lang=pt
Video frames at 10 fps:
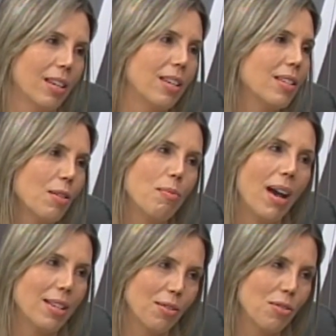que são
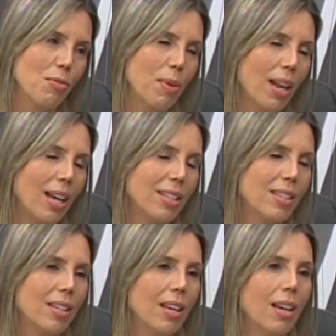básicos do
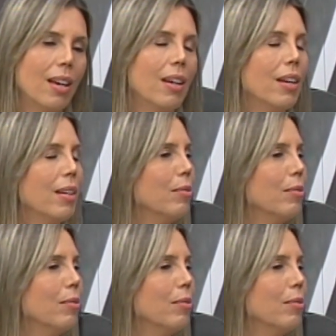Pilates. Sim.